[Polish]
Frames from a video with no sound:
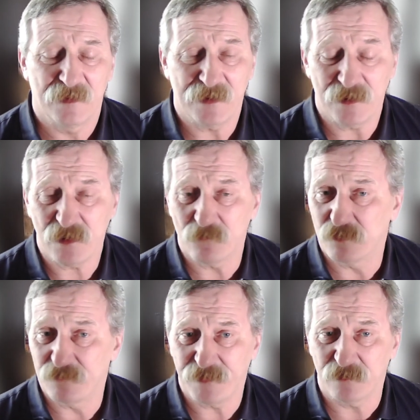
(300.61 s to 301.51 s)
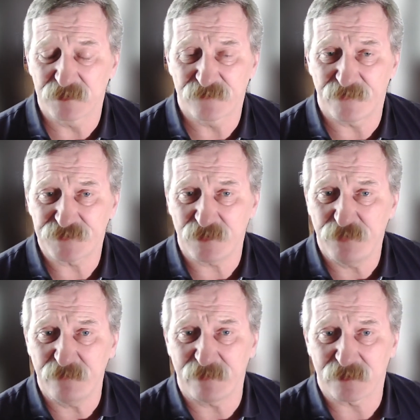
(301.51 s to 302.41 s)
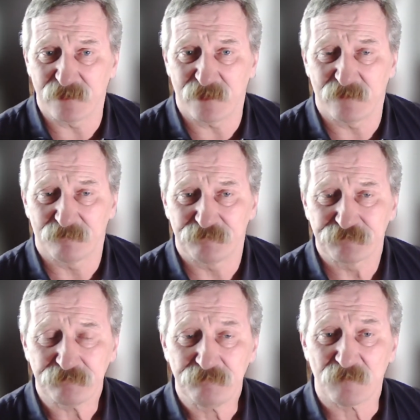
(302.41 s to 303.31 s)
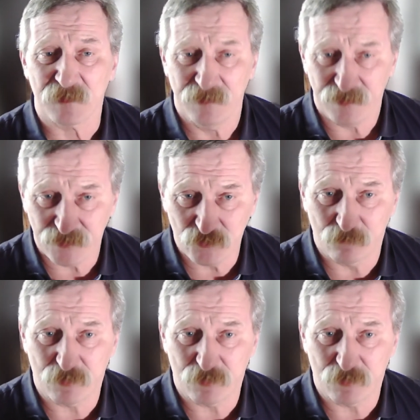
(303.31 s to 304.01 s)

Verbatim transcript: Ja nie mówię o sferze prywatnej. I tu